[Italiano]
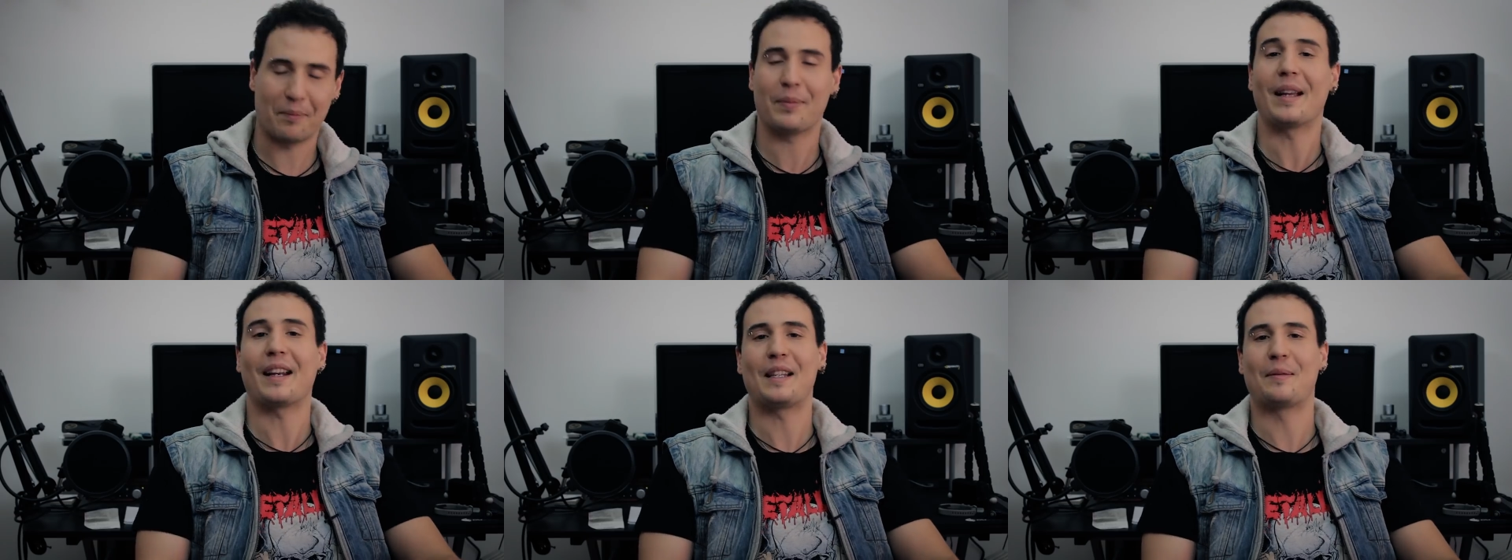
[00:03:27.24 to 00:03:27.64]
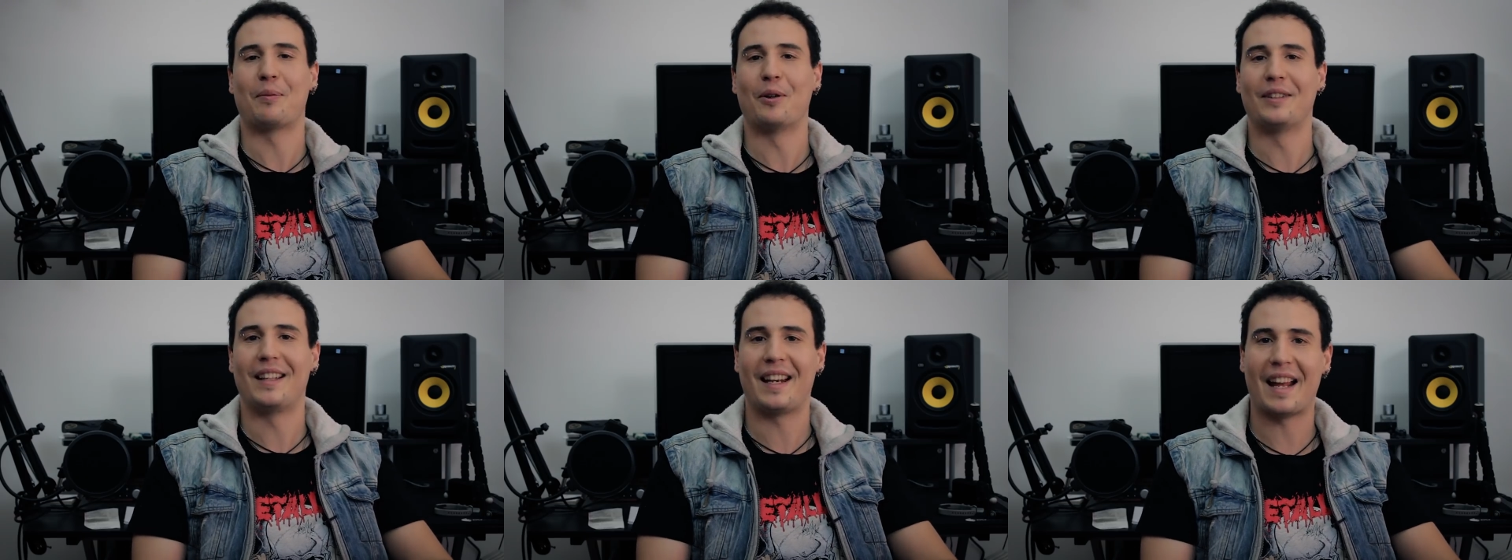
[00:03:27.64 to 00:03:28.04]
per
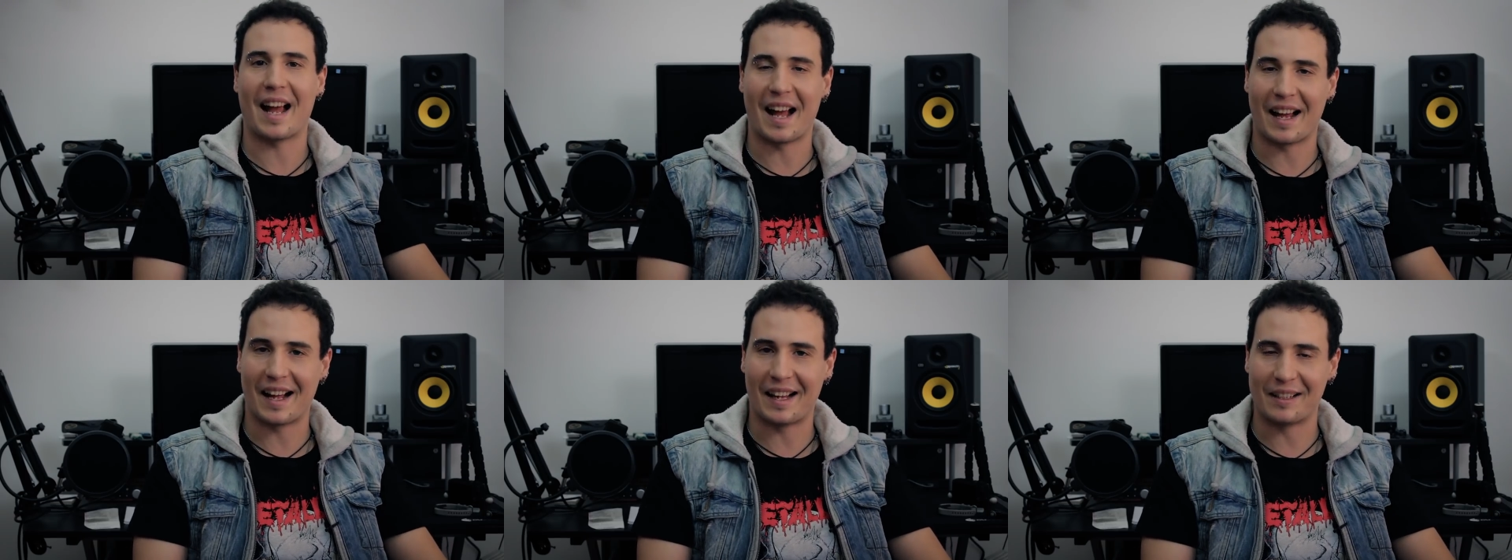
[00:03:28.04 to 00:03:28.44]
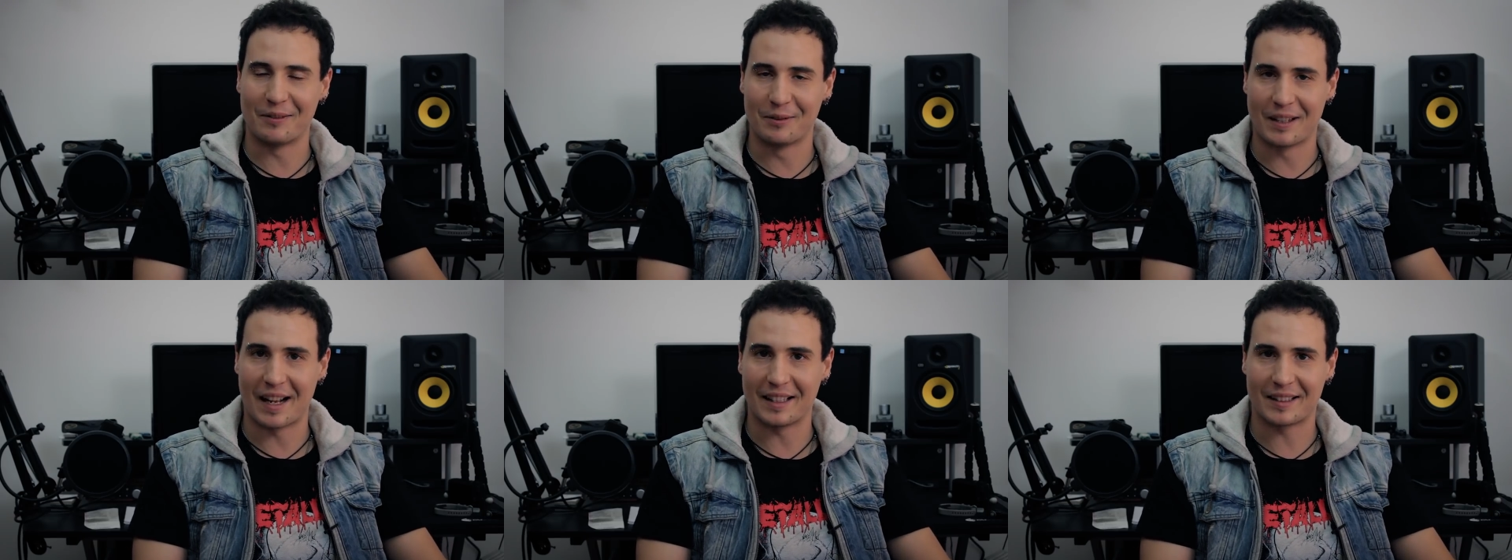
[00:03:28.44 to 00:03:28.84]
rispondere a
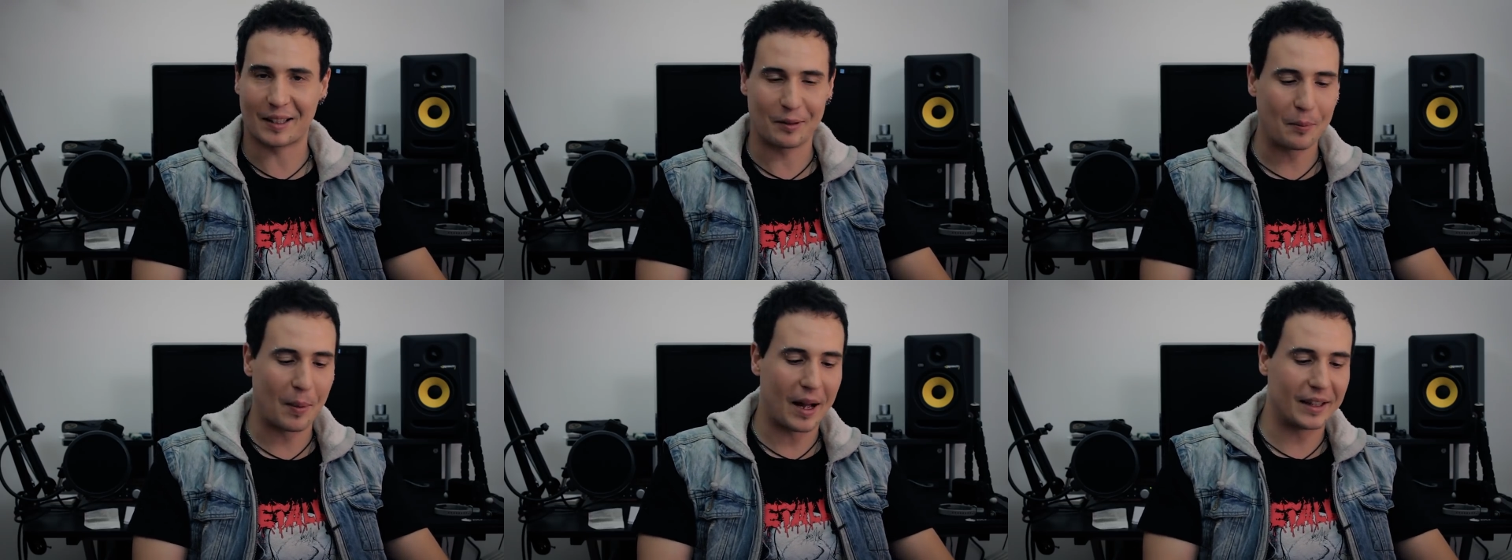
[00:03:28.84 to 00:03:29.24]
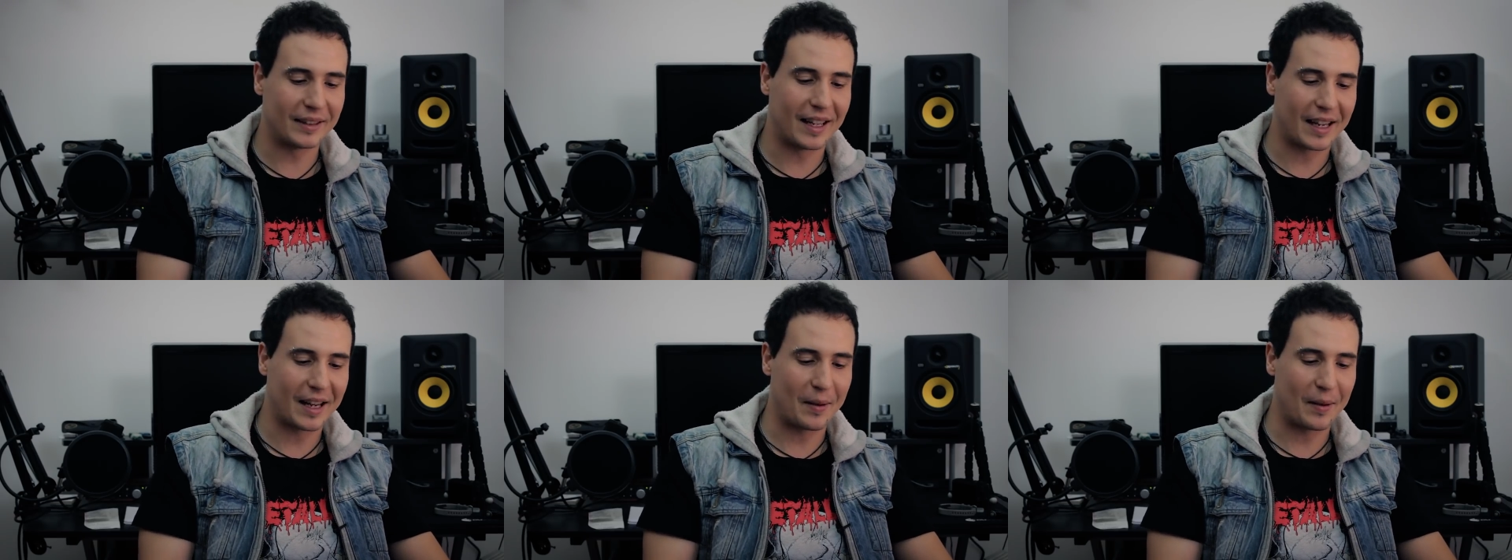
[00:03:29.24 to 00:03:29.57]
un'altra domanda